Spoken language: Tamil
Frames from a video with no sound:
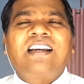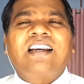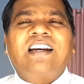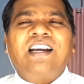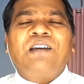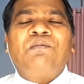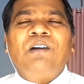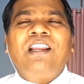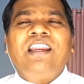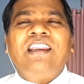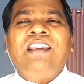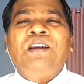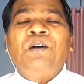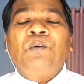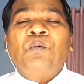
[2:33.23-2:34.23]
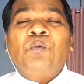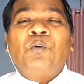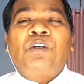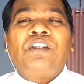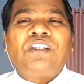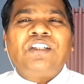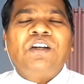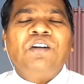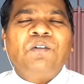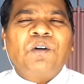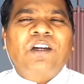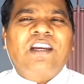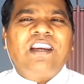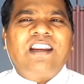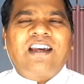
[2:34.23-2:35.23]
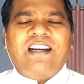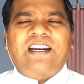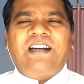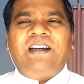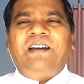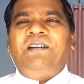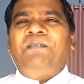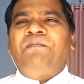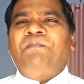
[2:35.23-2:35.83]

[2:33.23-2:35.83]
கடவுளை உற்று நோக்கினார்கள்